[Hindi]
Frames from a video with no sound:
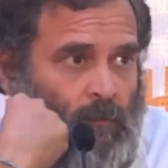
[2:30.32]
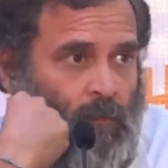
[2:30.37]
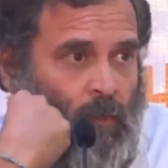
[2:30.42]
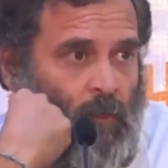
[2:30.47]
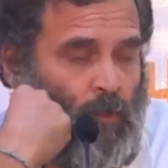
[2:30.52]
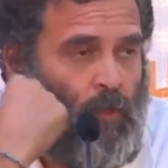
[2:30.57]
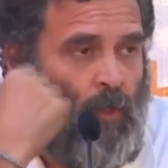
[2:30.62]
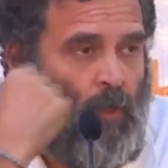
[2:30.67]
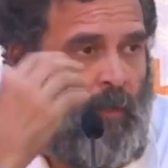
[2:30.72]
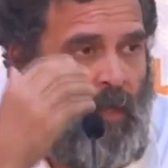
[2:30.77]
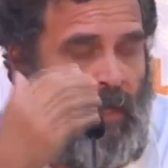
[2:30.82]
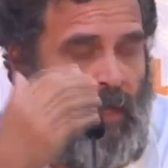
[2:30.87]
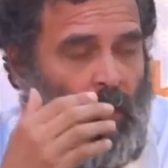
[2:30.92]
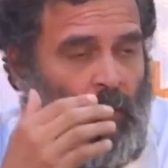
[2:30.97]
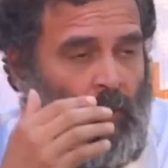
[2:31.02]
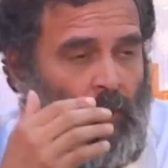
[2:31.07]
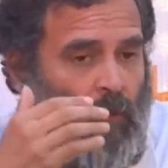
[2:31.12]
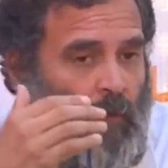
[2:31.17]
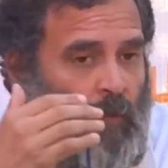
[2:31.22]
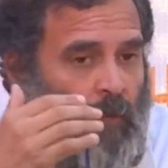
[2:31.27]
और जो
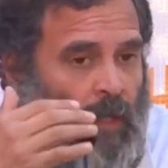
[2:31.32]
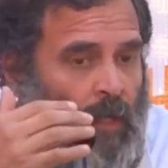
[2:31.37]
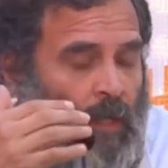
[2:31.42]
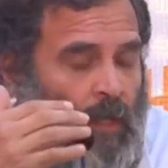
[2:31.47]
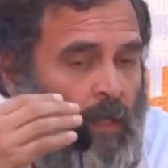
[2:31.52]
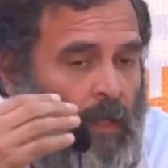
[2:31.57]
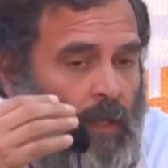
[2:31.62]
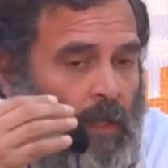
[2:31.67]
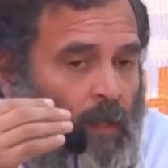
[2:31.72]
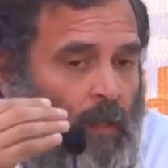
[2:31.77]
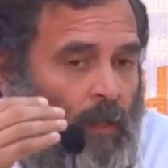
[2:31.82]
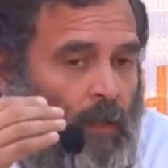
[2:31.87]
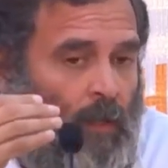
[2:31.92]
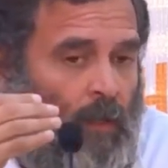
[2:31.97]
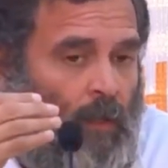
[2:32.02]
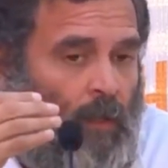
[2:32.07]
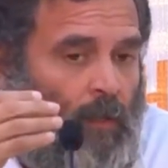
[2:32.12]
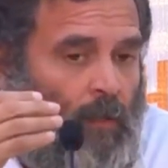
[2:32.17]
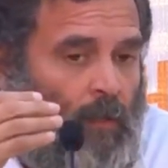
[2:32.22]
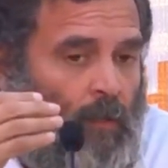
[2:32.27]
हमारे जो हमारे
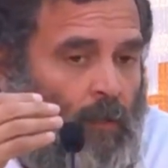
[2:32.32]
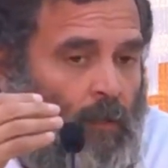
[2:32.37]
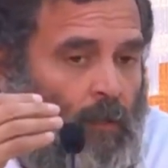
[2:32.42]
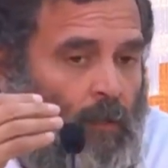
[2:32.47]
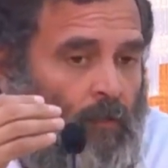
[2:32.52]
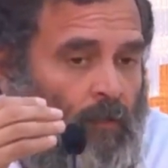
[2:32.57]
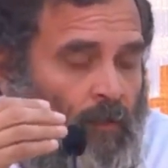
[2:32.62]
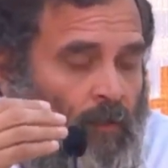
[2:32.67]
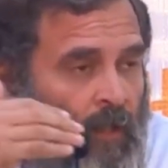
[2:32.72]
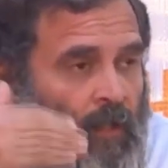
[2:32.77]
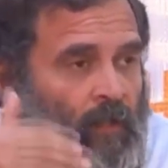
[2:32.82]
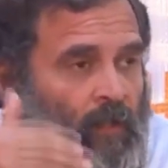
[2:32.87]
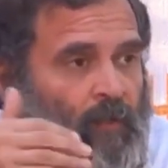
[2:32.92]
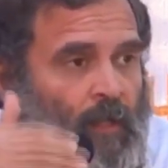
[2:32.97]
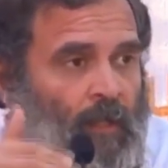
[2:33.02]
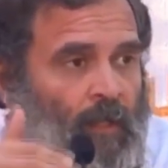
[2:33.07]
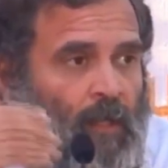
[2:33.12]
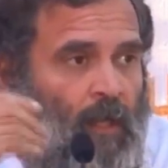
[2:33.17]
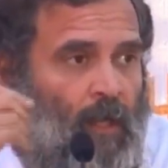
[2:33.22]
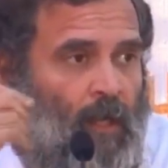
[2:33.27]
सीरियस
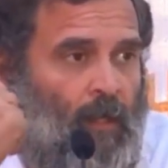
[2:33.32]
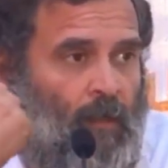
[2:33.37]
नेता